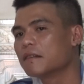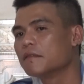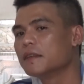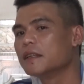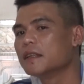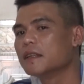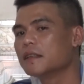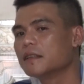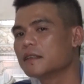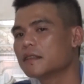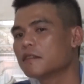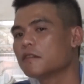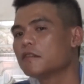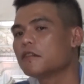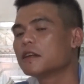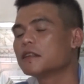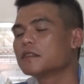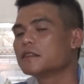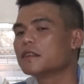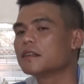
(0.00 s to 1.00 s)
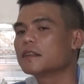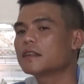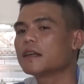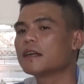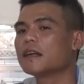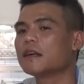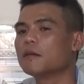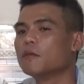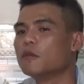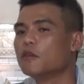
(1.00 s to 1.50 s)
cả vợ con đến
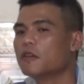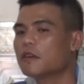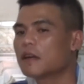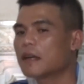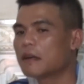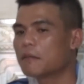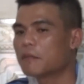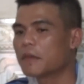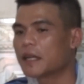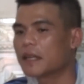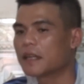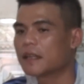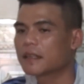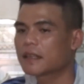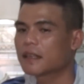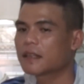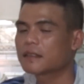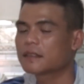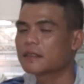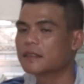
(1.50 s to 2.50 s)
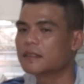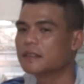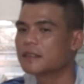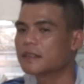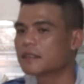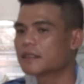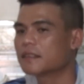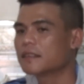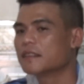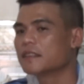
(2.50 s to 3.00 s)
cả bố cả mẹ các thứ,
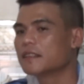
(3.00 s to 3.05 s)
là